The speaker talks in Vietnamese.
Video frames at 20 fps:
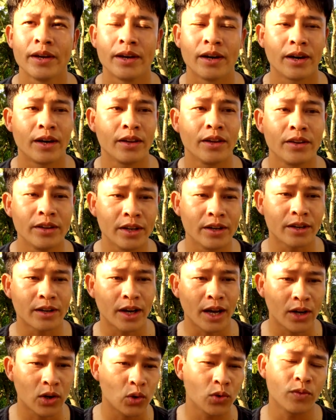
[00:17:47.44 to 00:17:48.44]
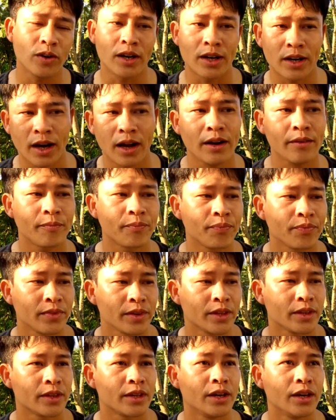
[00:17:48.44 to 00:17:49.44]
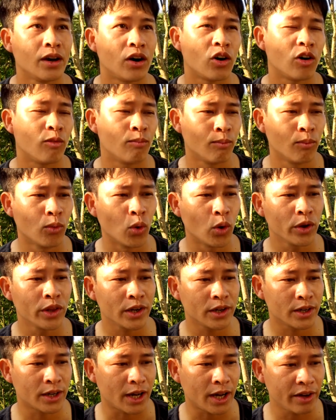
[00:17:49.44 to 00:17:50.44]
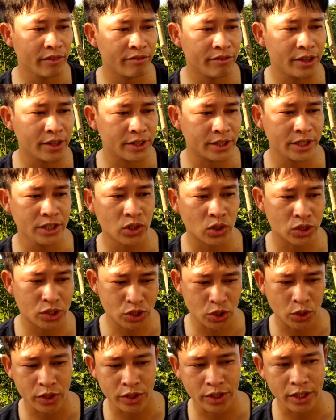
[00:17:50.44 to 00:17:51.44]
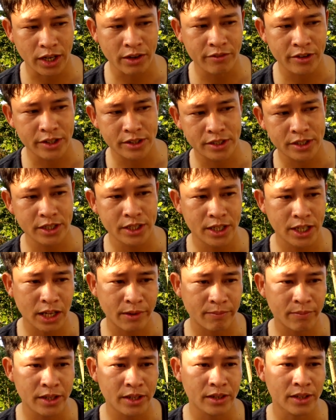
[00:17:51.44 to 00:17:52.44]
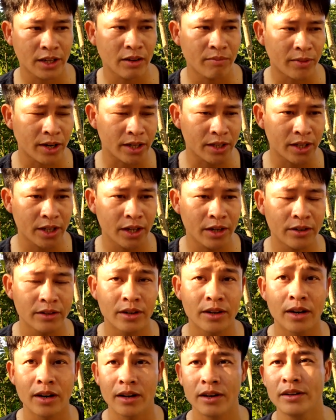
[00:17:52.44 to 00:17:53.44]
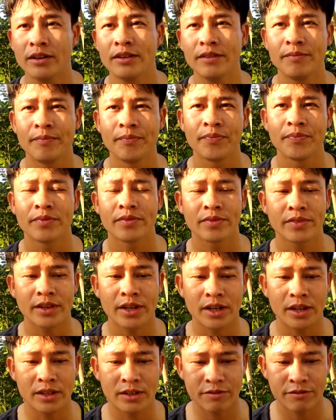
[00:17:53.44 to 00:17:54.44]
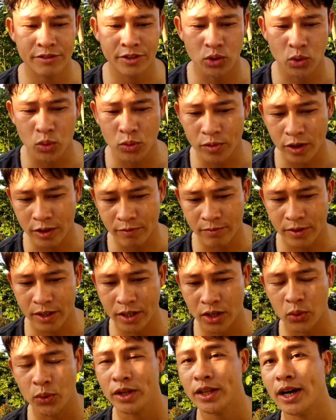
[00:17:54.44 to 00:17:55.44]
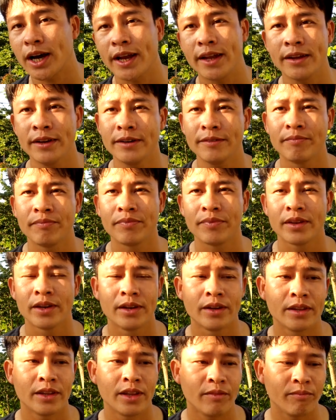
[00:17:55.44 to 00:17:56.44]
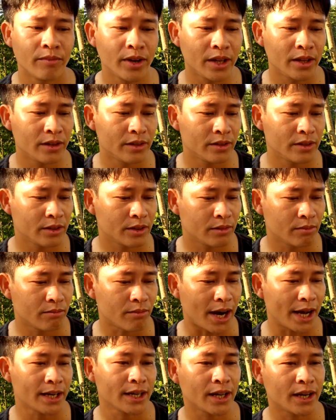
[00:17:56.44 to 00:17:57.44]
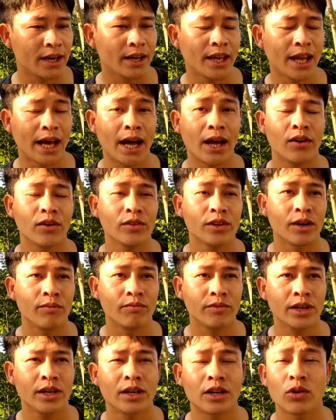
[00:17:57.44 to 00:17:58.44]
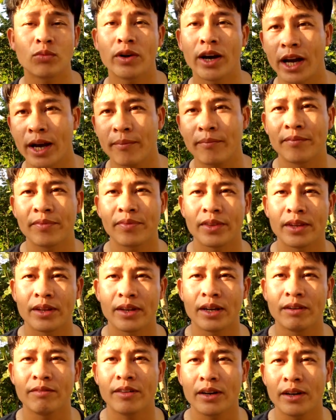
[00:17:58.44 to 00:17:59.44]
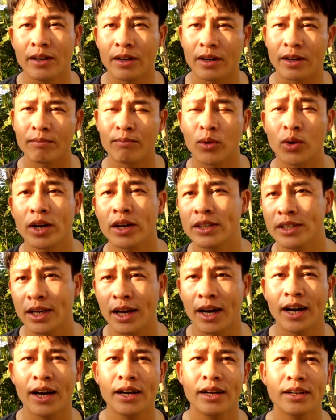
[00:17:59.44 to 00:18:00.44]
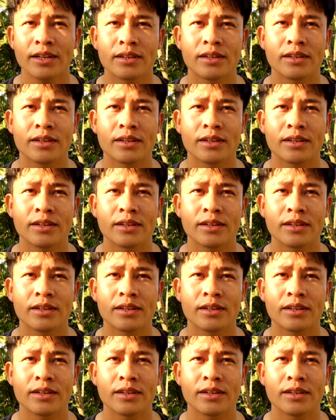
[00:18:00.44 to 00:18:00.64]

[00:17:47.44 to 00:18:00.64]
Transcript: à, như những cái khu vực khác. Thì họ mua những cái vị trí, họ chọn những cái vị trí nằm ở những cái mặt tiền đường lớn, tức là khu vực mà nội thành á, thì mình bán cái căn nhà đó thậm chí ở trong hẻm vẫn được một cái giá